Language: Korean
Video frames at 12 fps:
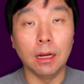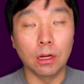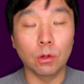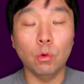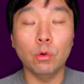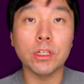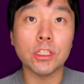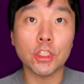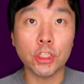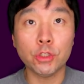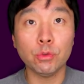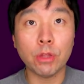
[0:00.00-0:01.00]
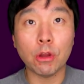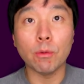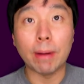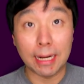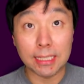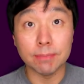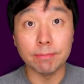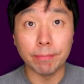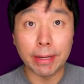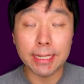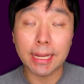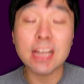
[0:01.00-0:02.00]
아, 골이 취소되고 말았습니다.
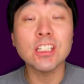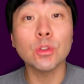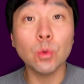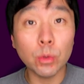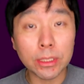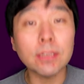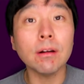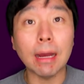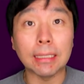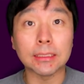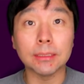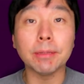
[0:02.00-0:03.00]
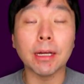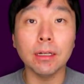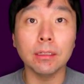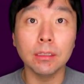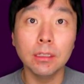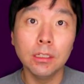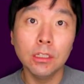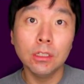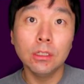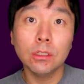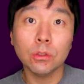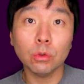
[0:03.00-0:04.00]
만약에 그 골이 들어갔으면
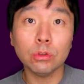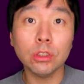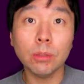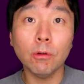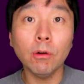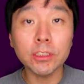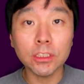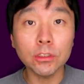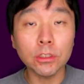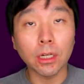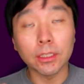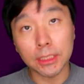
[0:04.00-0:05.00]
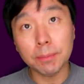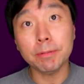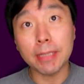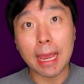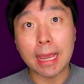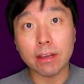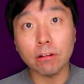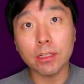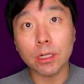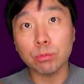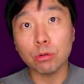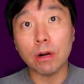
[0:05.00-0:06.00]
토트넘은 훨씬 더 쉽게
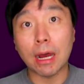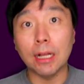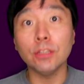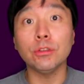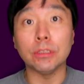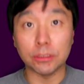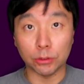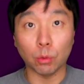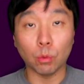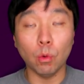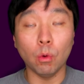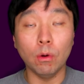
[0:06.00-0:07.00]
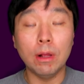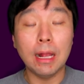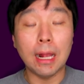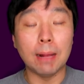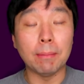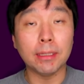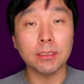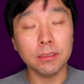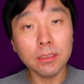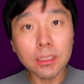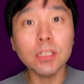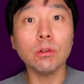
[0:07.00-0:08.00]
경기를 풀어나갈 수 있었고 아마
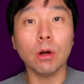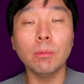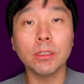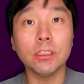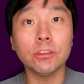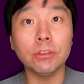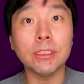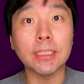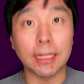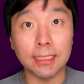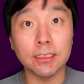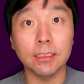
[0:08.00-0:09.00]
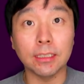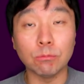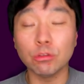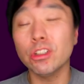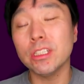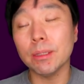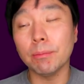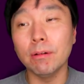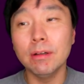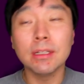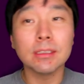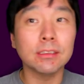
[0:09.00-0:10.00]
승리도 거머쥘 수 있지 않았을까 물론 이제
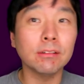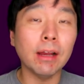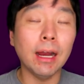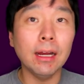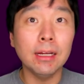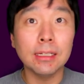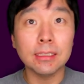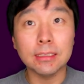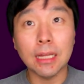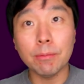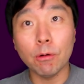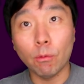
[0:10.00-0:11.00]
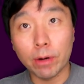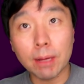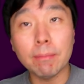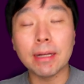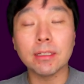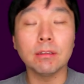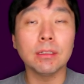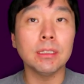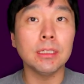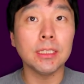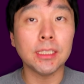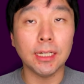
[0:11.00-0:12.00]
뭐 그거야 그 다음에 워낙 많은
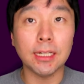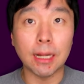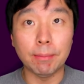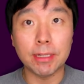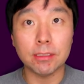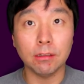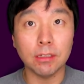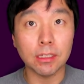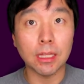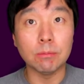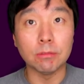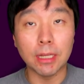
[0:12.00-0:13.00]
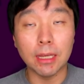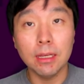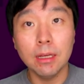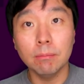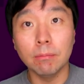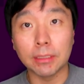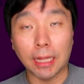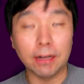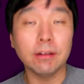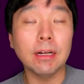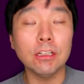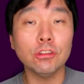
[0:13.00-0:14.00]
경기 시간이 남아 있었기 때문에 뭐
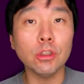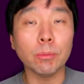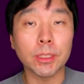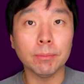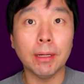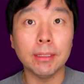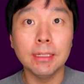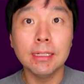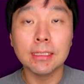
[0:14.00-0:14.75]
단언을 할 수는 없지만